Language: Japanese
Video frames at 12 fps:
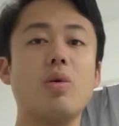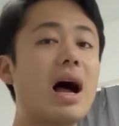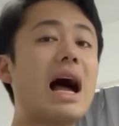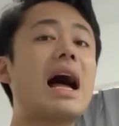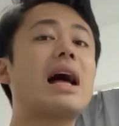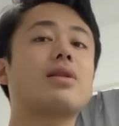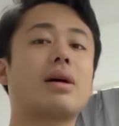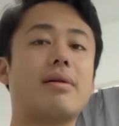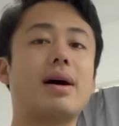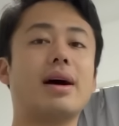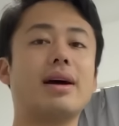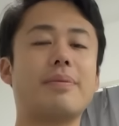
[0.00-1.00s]
うわーと
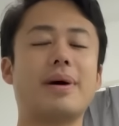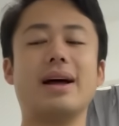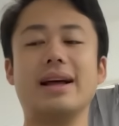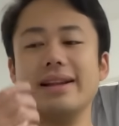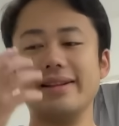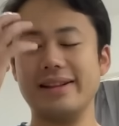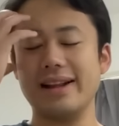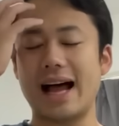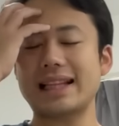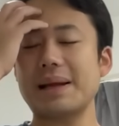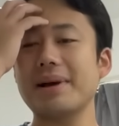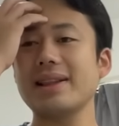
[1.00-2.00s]
かはやっぱ
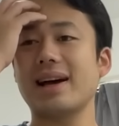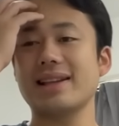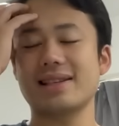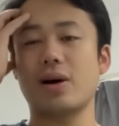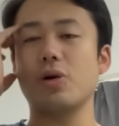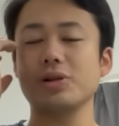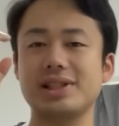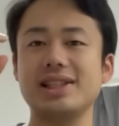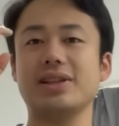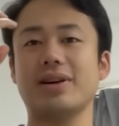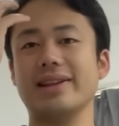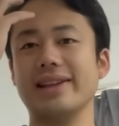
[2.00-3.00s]
頭の中でさ、欲
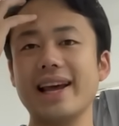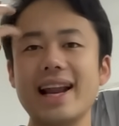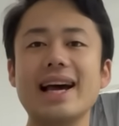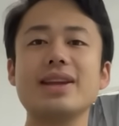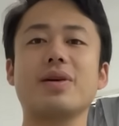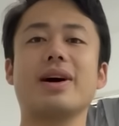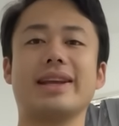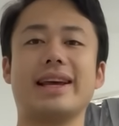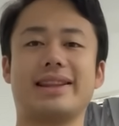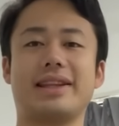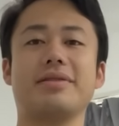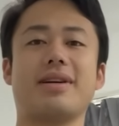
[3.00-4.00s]
しいとか狙いとかで
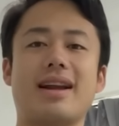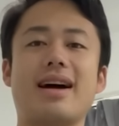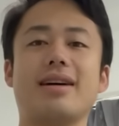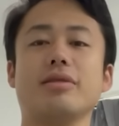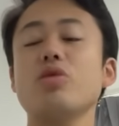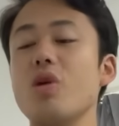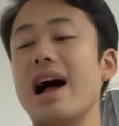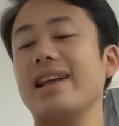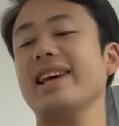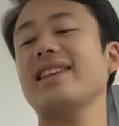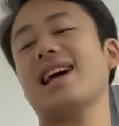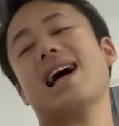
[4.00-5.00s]
やってるから、う
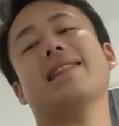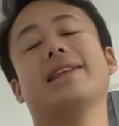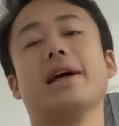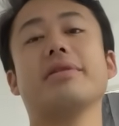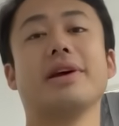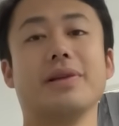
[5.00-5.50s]
わー出たーってなるけ